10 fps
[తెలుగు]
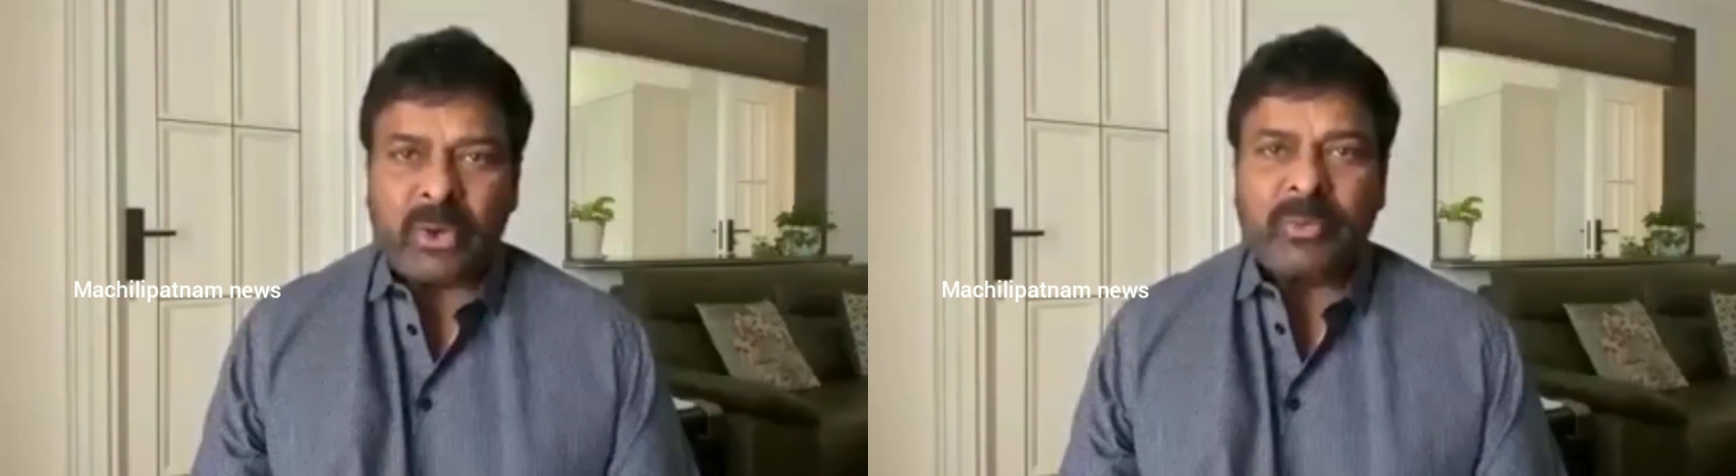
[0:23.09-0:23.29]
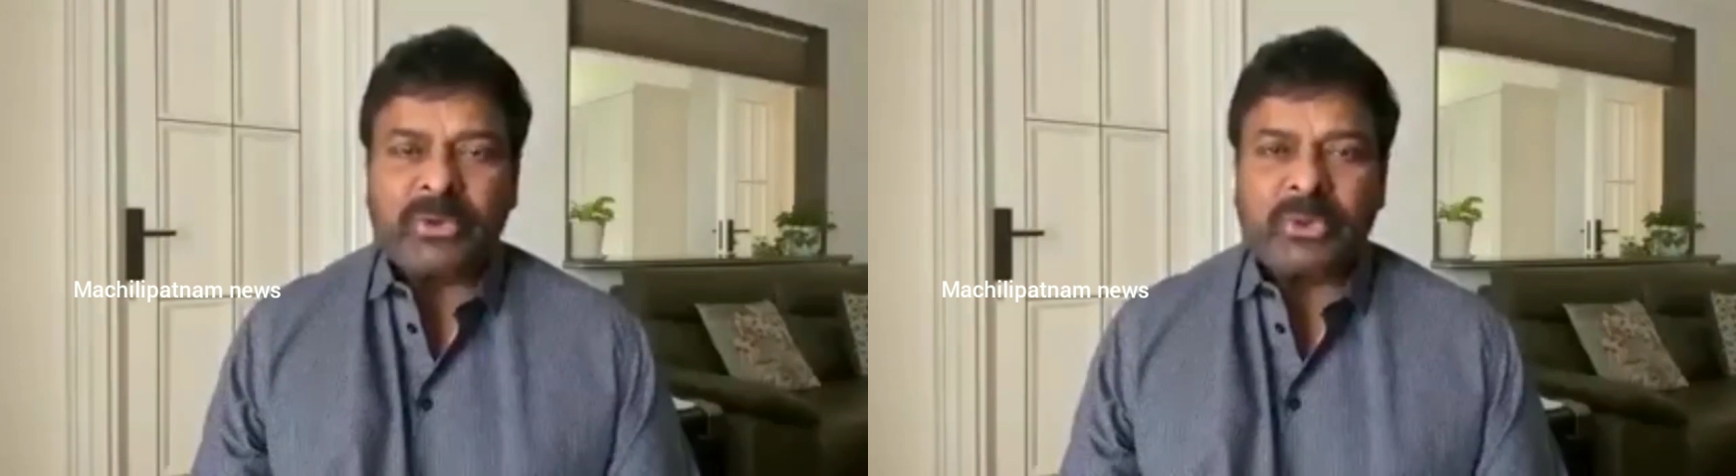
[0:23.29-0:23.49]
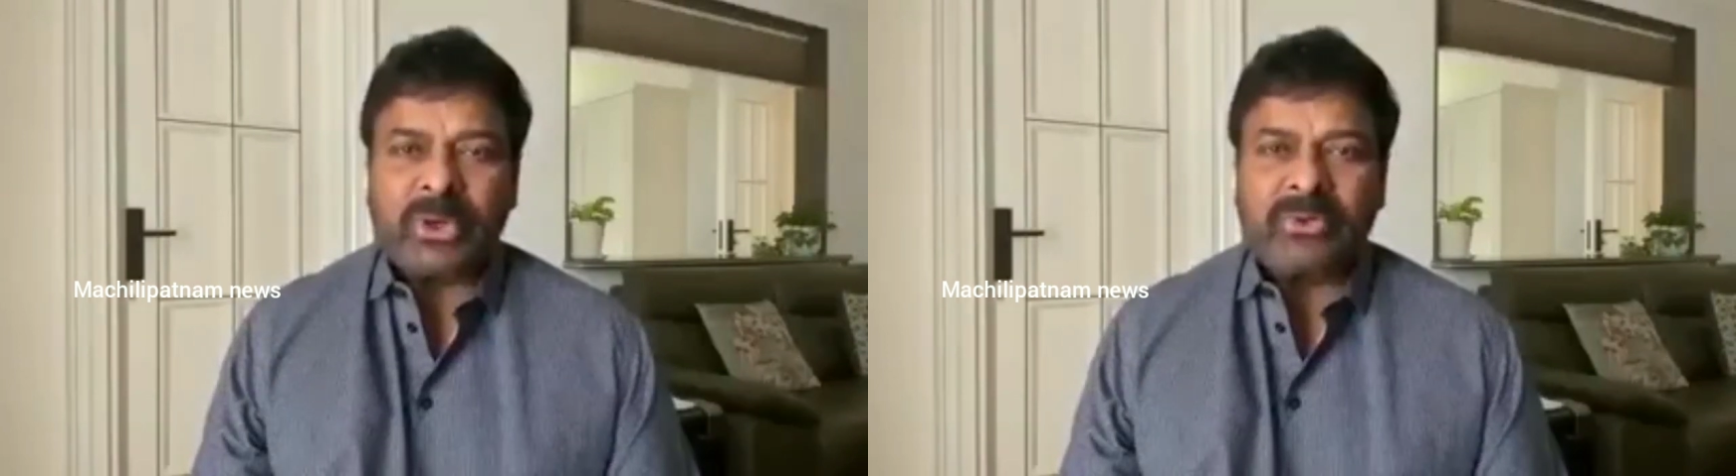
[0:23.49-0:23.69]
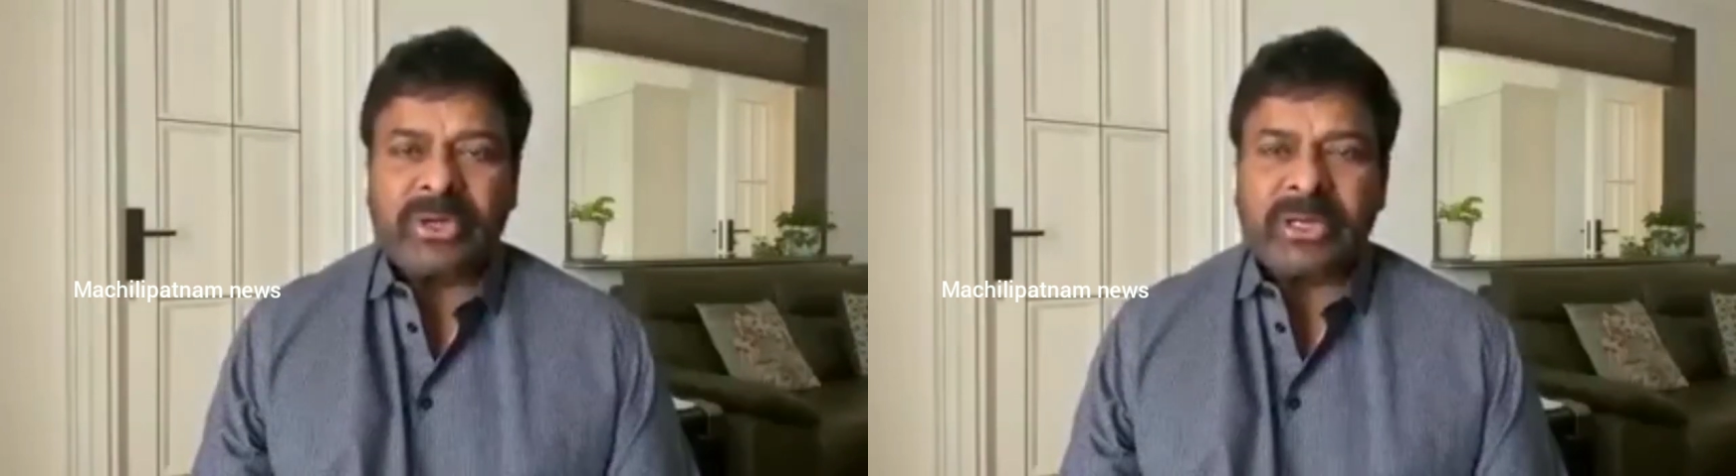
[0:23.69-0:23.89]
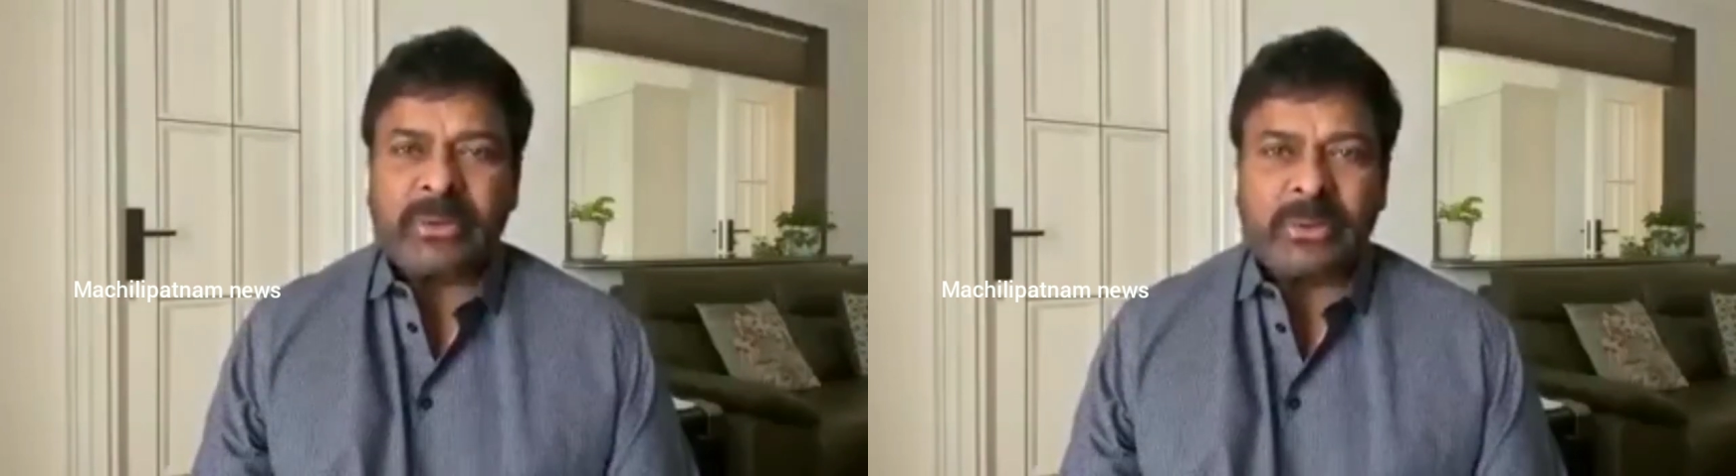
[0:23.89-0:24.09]
కోల్పోతున్నాం
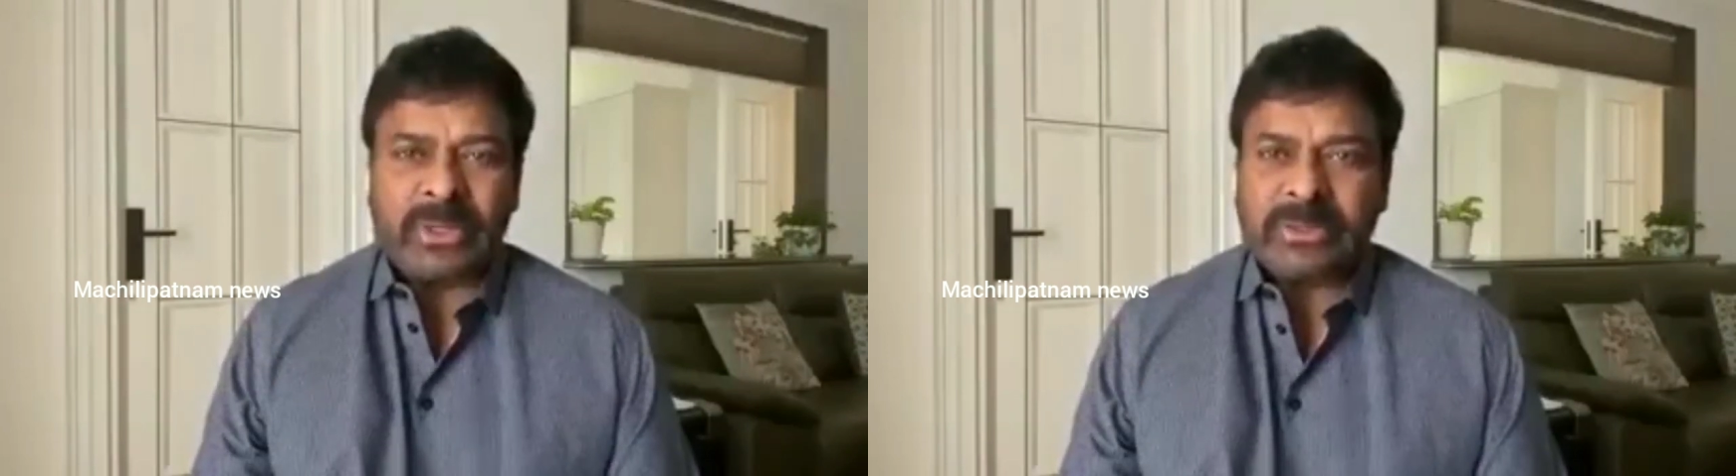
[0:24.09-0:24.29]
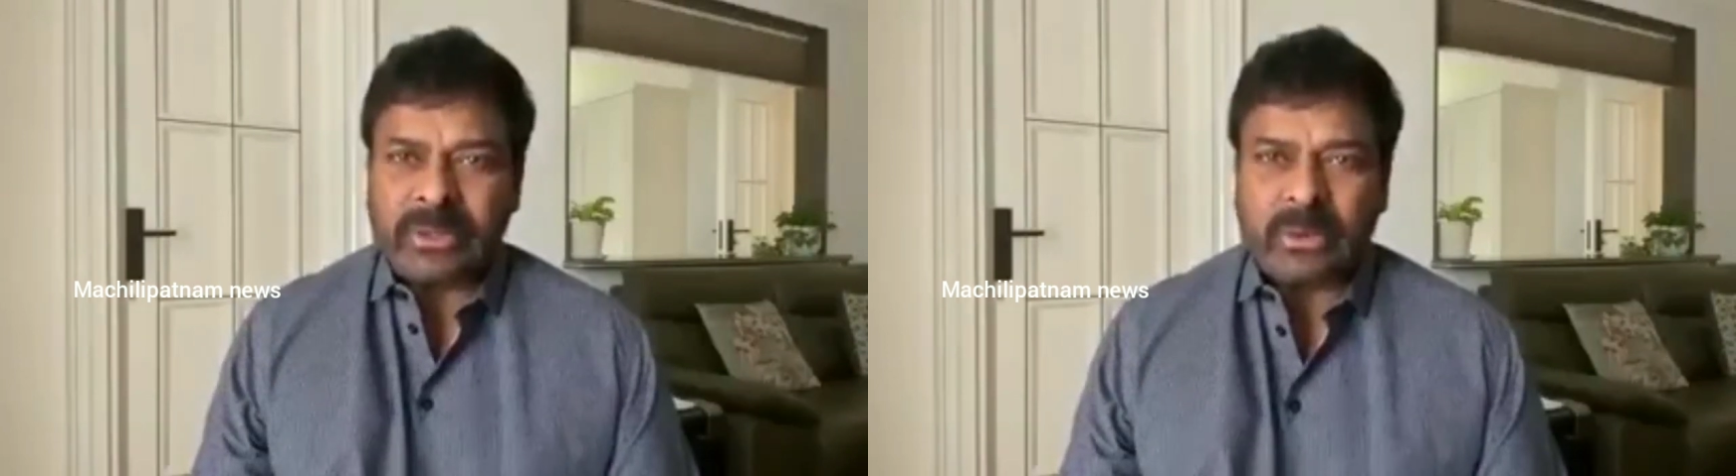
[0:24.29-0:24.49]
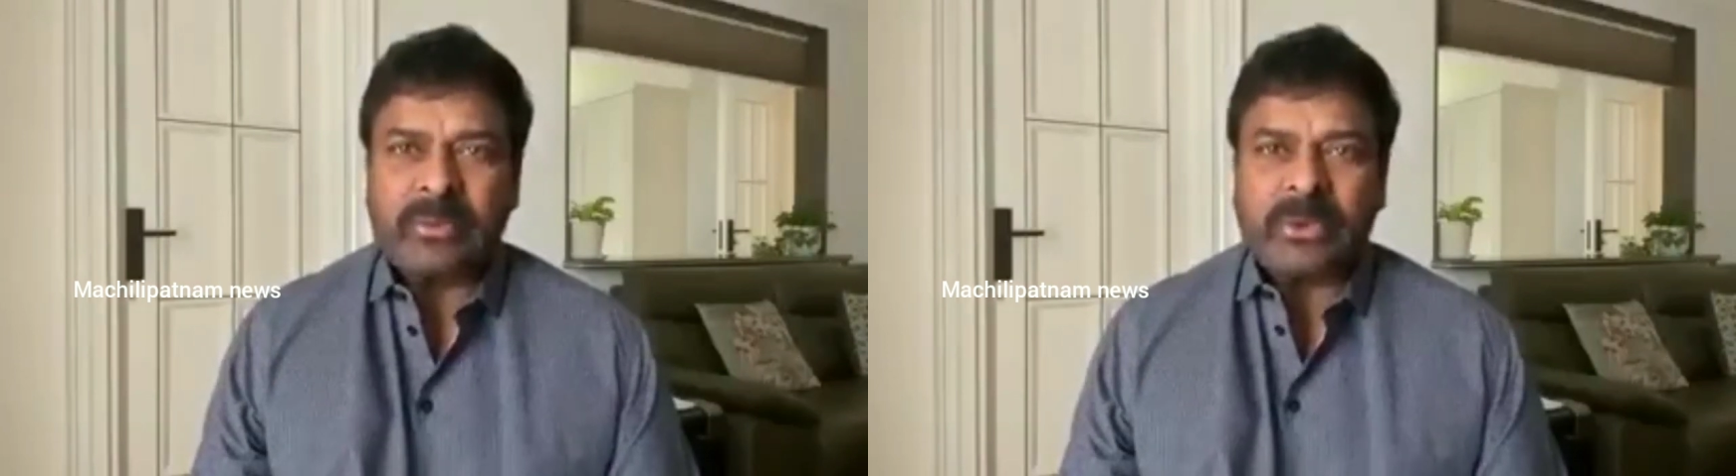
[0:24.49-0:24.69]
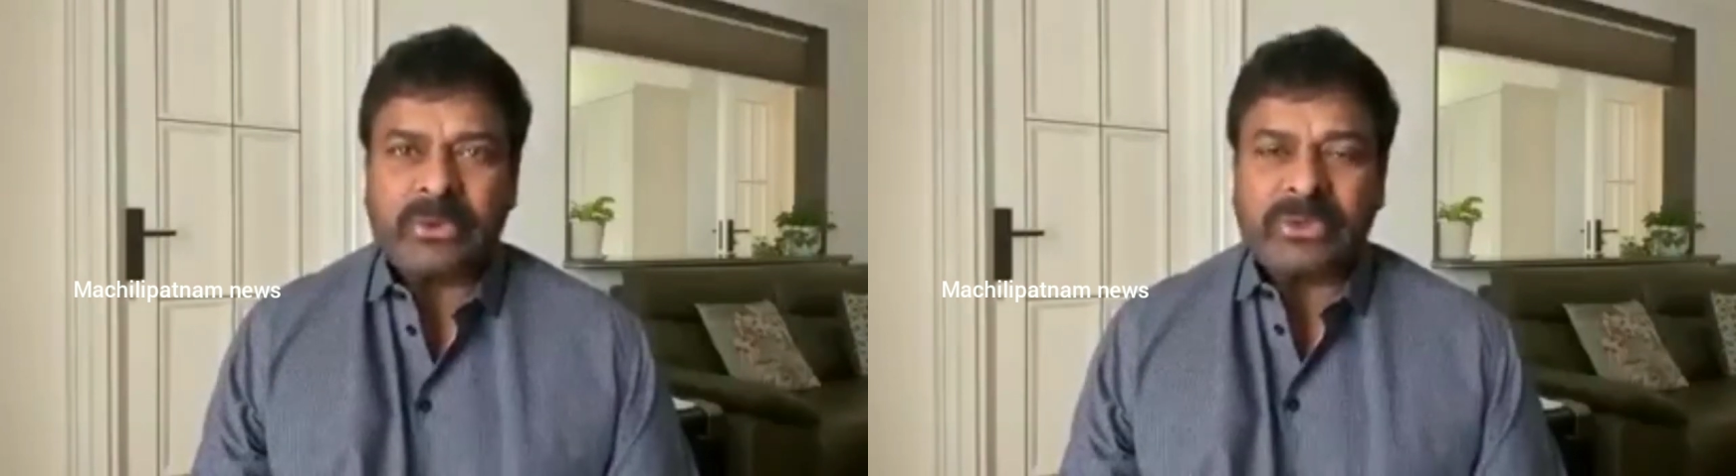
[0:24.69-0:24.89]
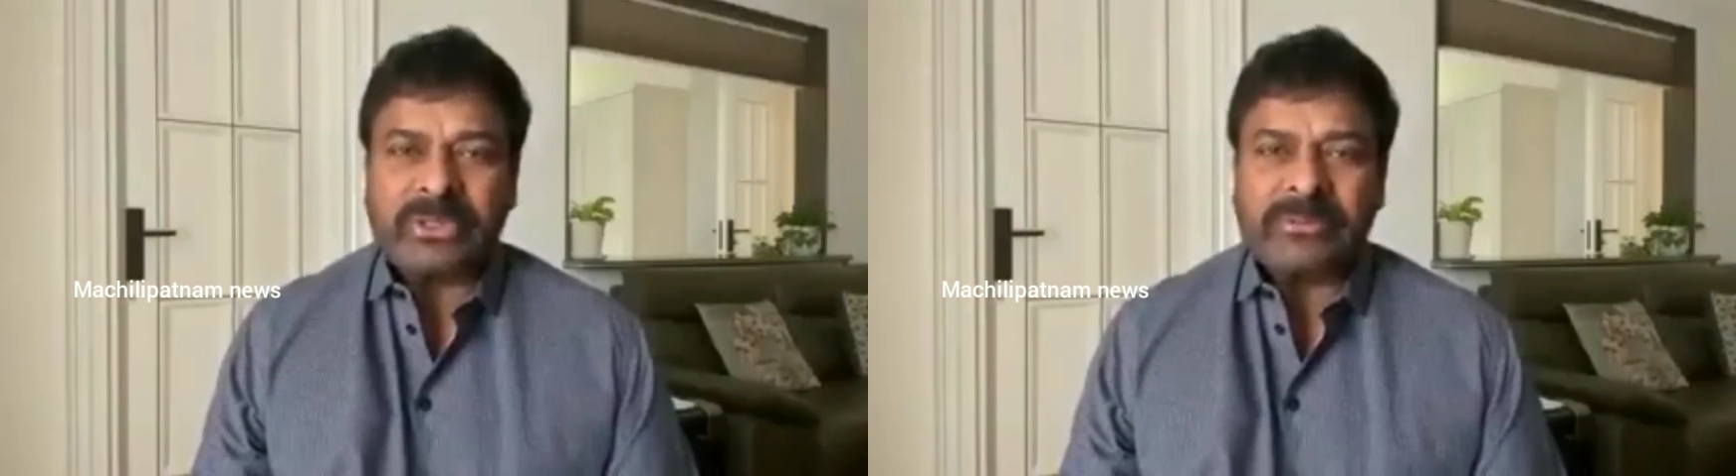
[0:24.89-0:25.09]
అంటే గుండె
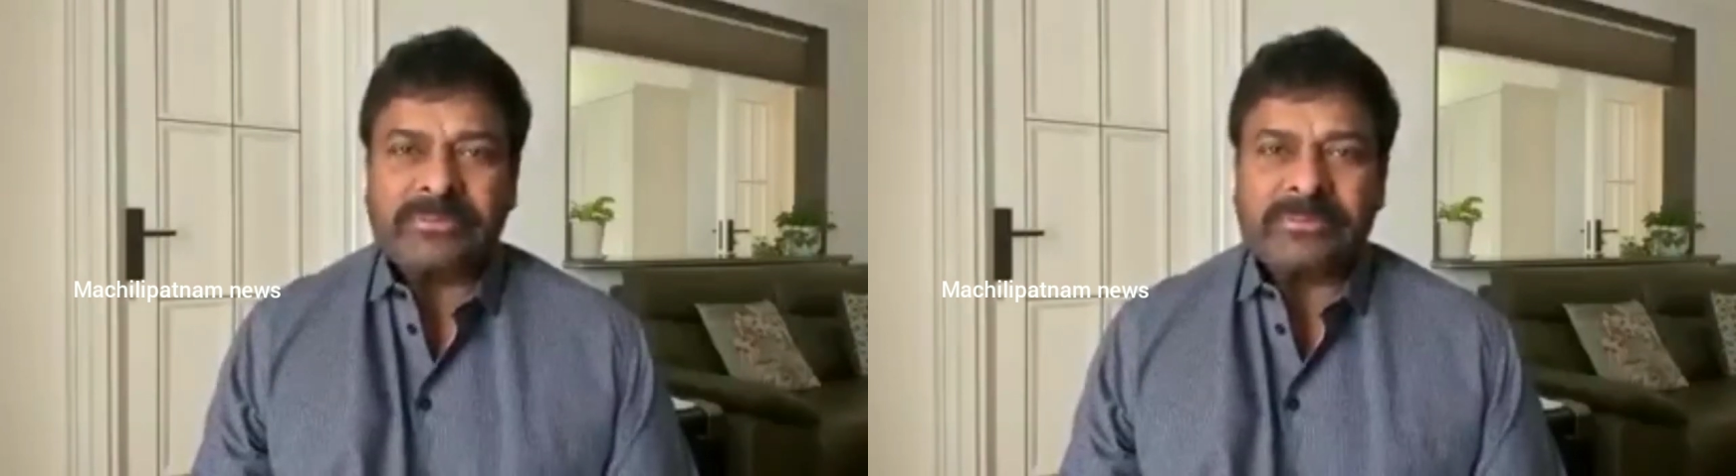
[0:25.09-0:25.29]
తరుక్కుపోతుంది